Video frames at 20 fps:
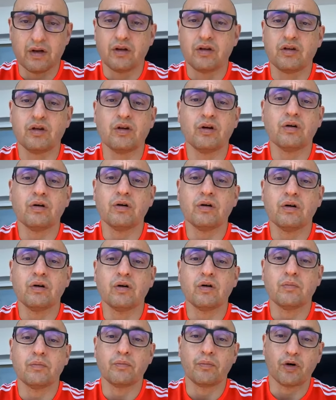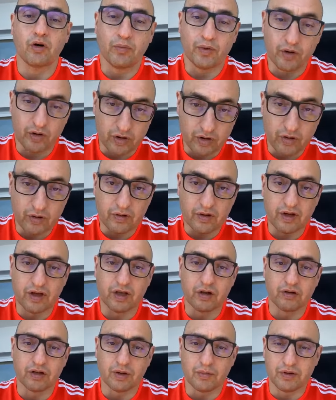yo, por lo menos yo, y
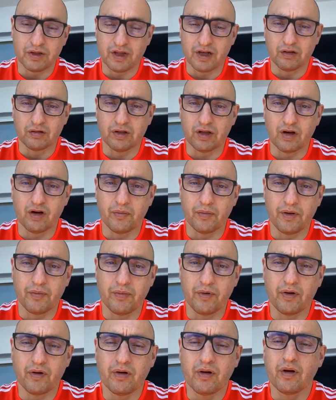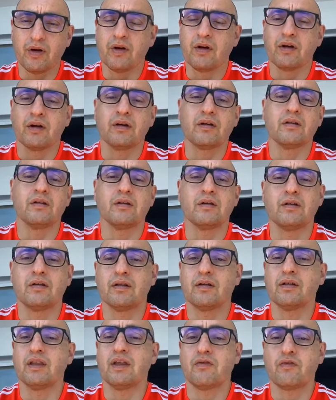quiero transmitir a ustedes lo mismo,
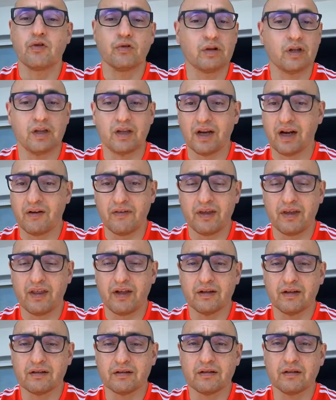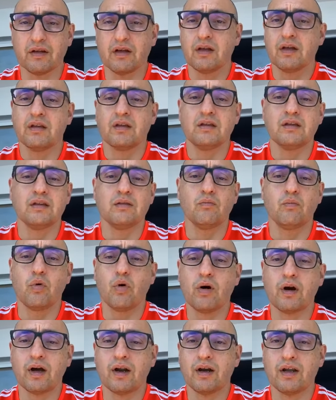disfruten de la vida,
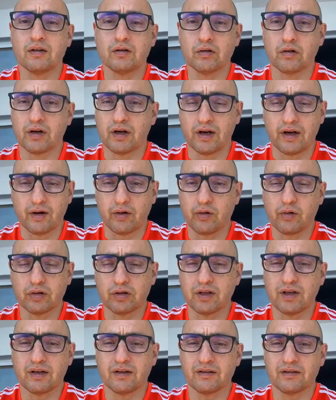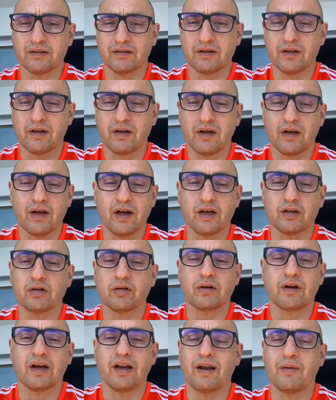busquen eso que les gusta,
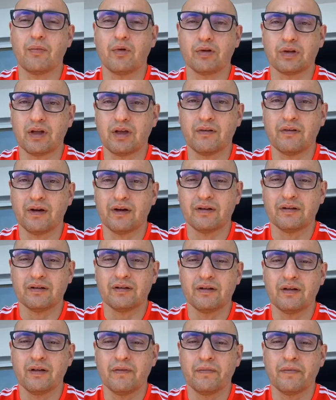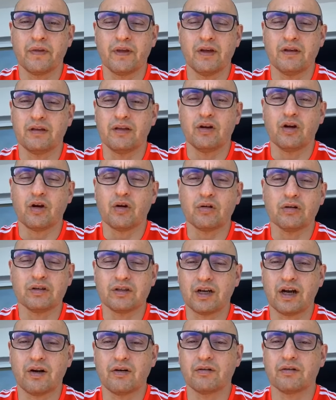eso que les motiva. Y si no
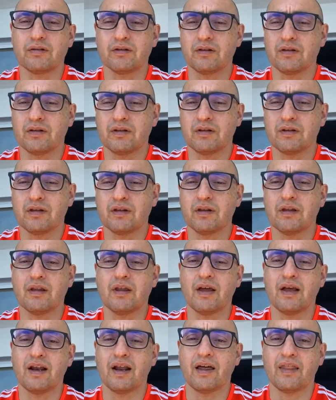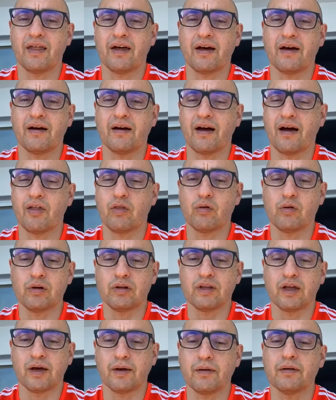encontraron en la edad
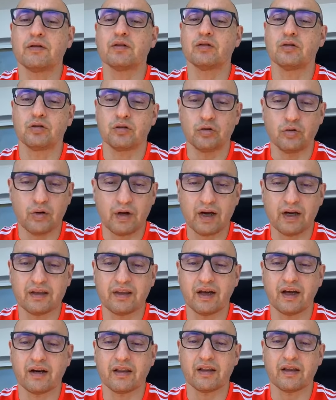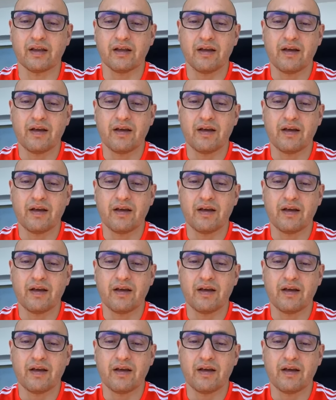adulta, nunca es tarde